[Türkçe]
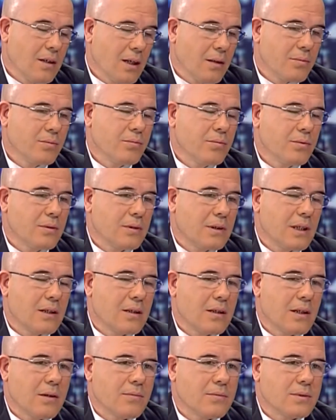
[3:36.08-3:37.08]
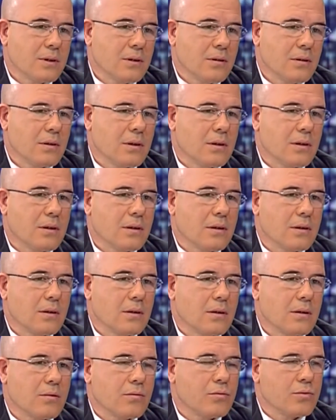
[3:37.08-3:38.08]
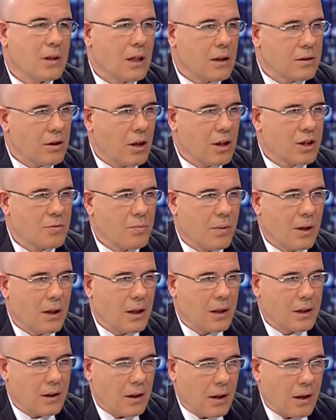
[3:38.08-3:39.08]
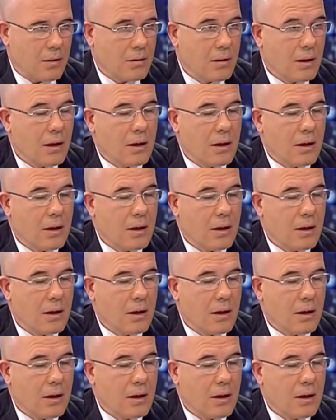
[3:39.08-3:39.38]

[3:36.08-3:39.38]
Tabii bu derneğimizin e, güzel çalışmalarıyla,